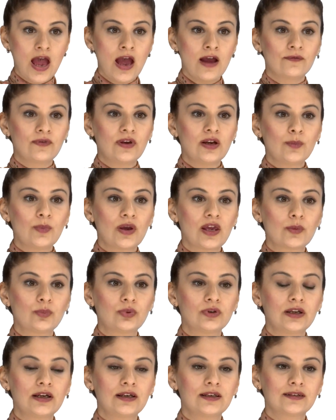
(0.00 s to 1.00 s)
firma
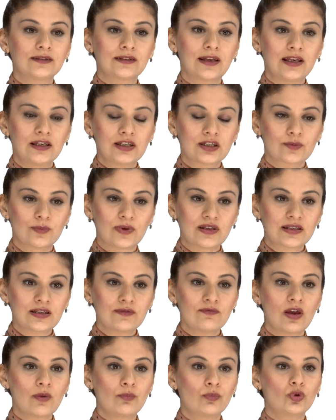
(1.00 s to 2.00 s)
yapılarının gelişmesi ve